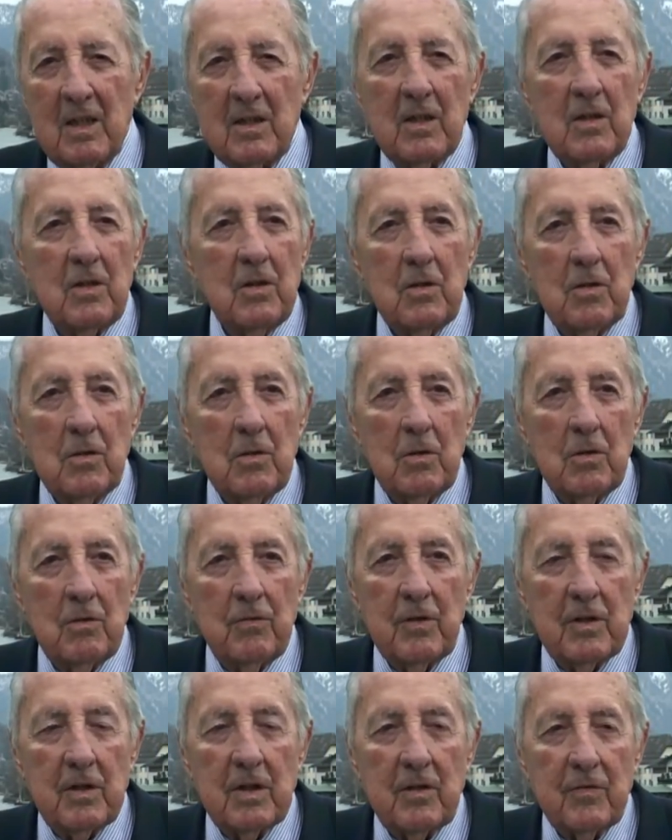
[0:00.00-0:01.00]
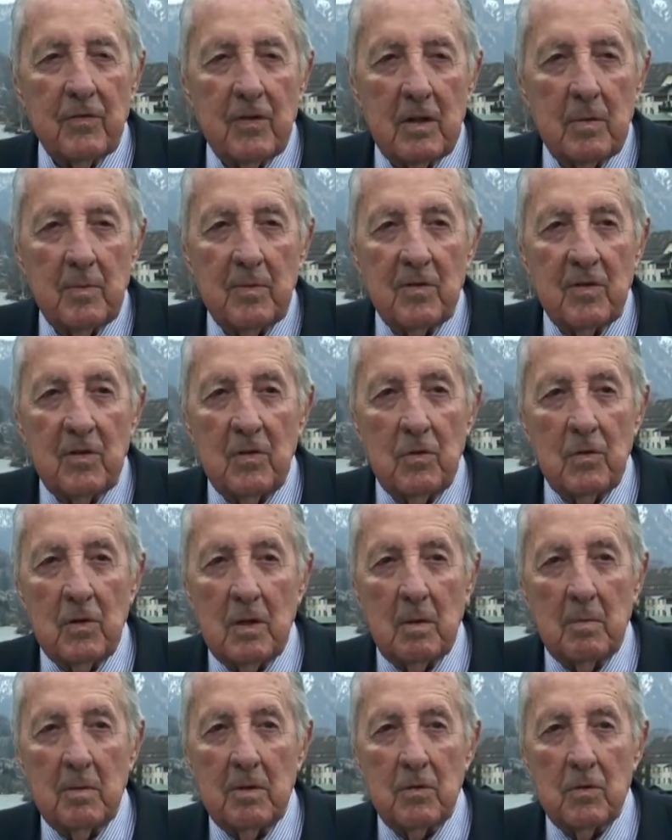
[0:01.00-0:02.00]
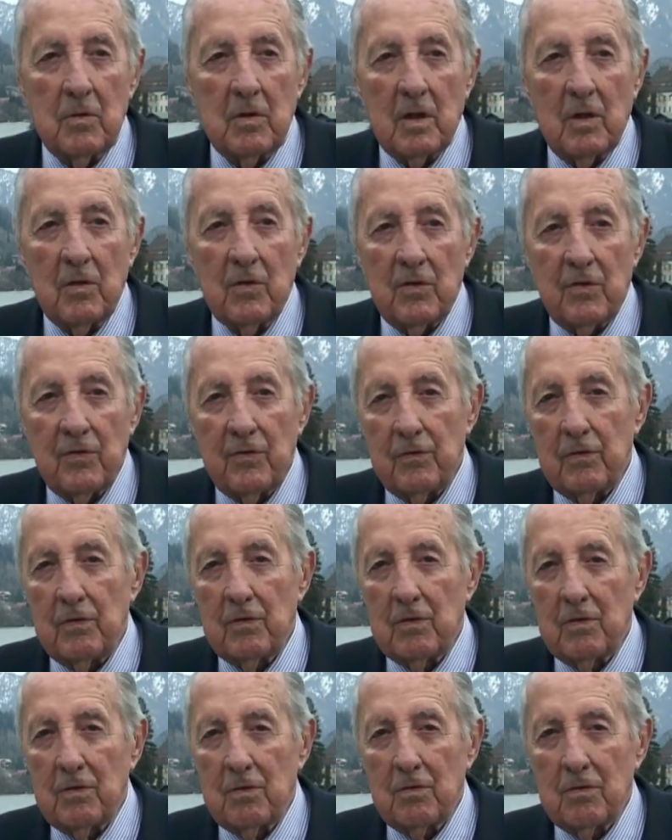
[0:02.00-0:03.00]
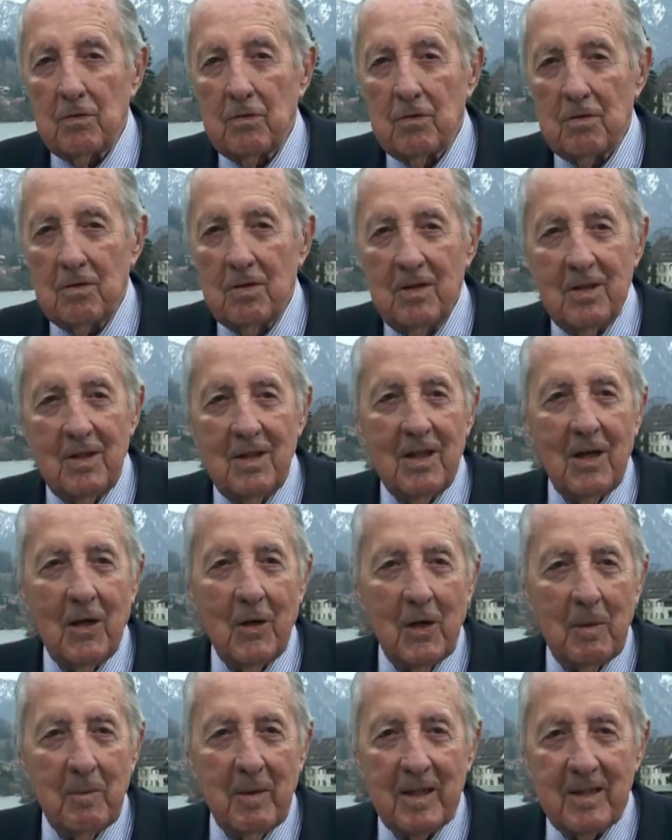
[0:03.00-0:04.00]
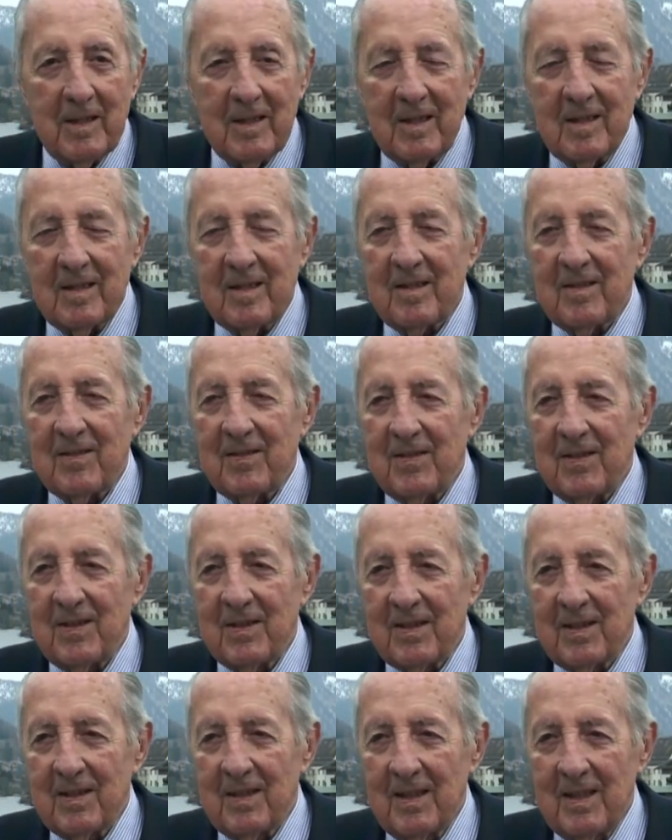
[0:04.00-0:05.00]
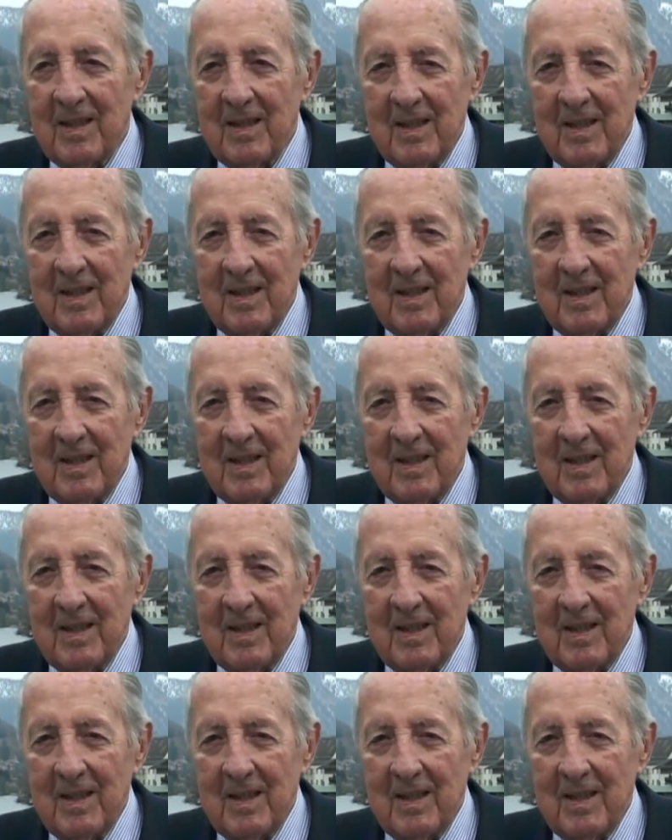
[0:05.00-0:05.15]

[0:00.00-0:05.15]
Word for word: Die äh, wirtschaftliche Beziehung kann man durchaus führen, wir sind äh, auch am Handel interessiert.